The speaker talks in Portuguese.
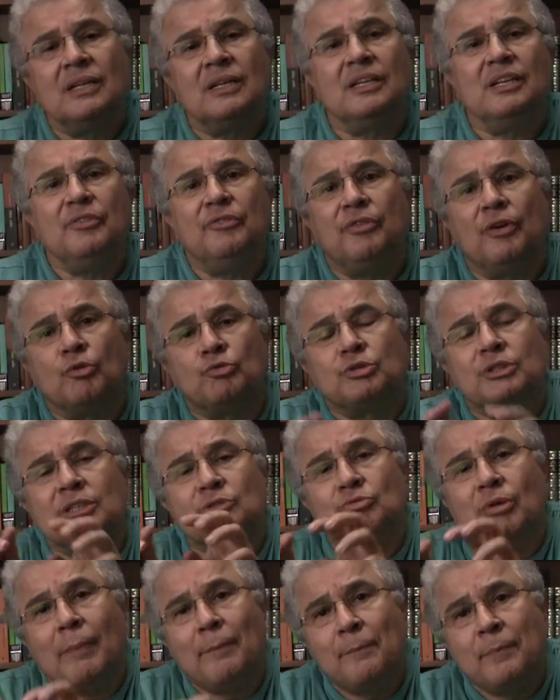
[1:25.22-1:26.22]
lhe
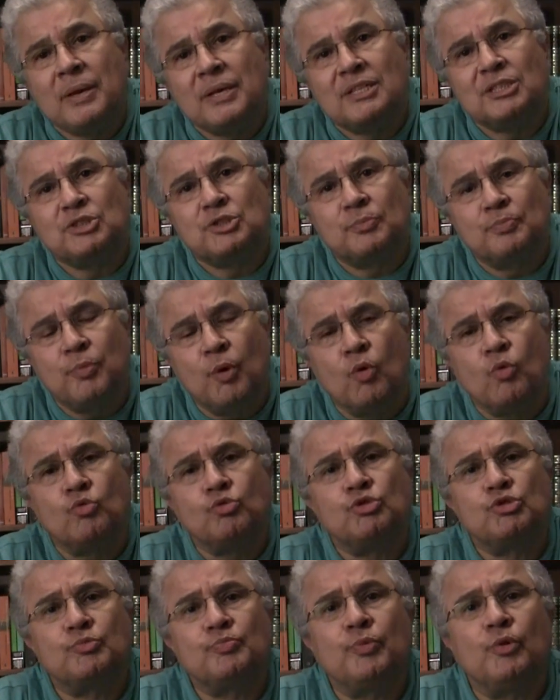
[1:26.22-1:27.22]
faltando apenas
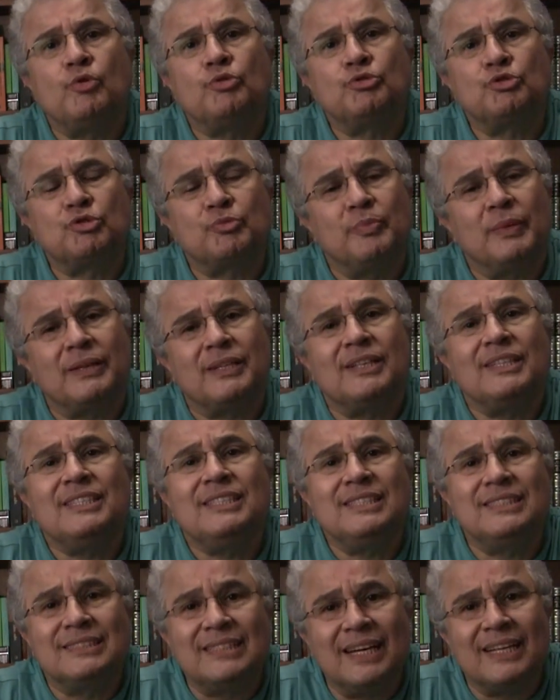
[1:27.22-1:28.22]
poucos pontos para
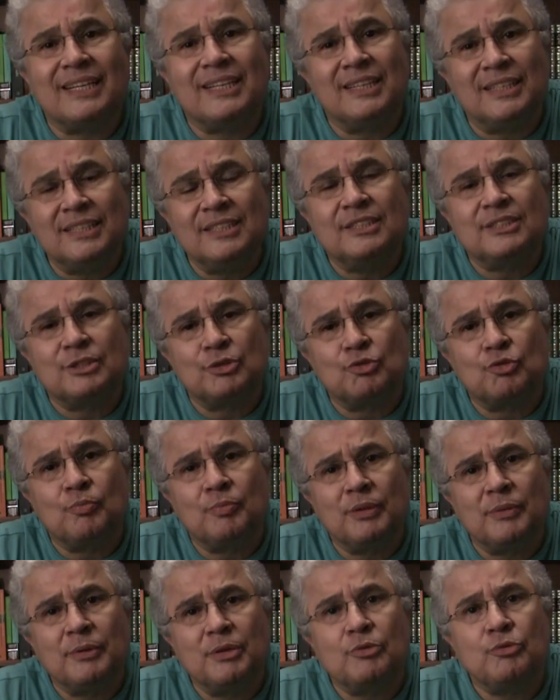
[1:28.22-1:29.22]
liquidar a eleição no
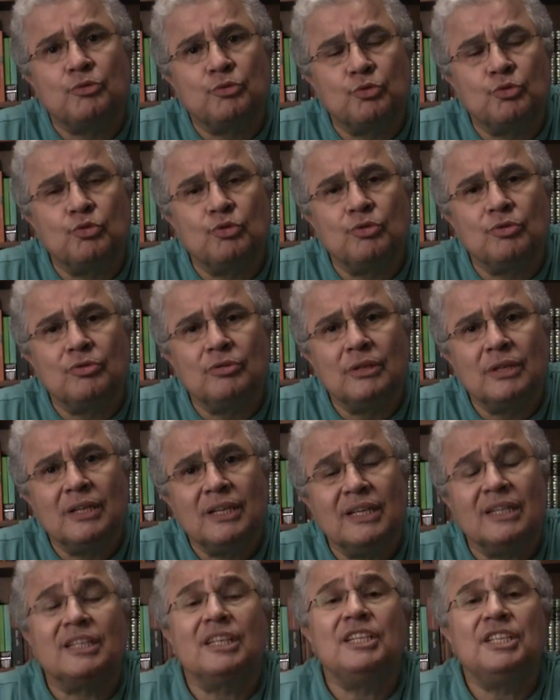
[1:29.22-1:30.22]
primeiro turno,
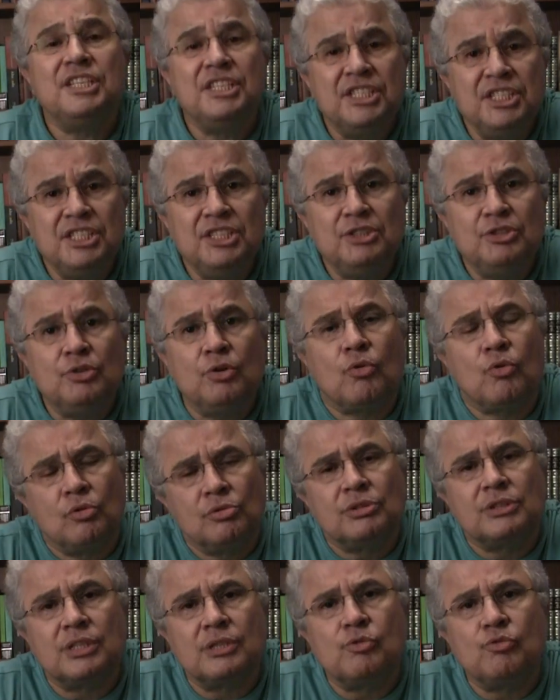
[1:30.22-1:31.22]
ela liquide
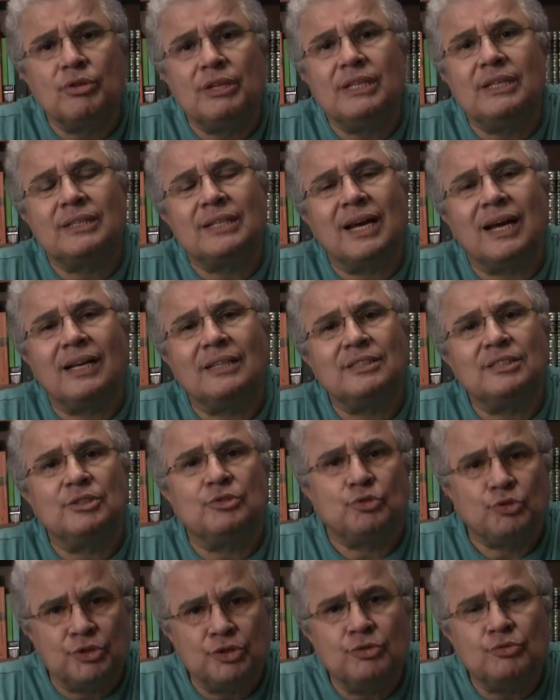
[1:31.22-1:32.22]
com tranquilidade
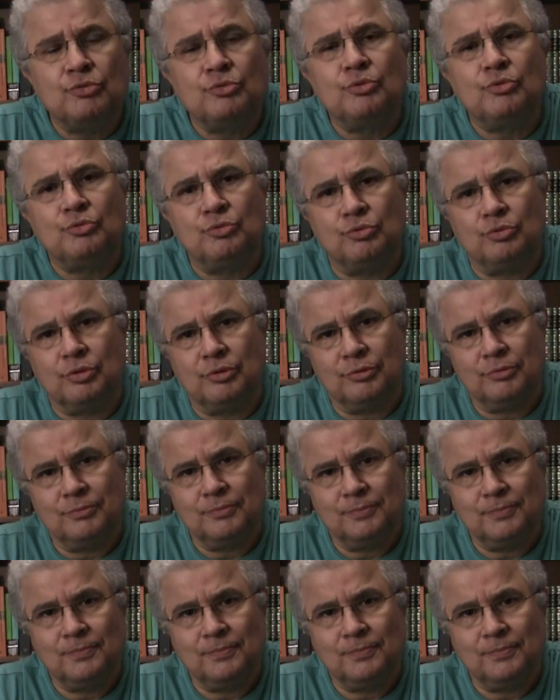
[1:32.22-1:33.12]
no segundo turno.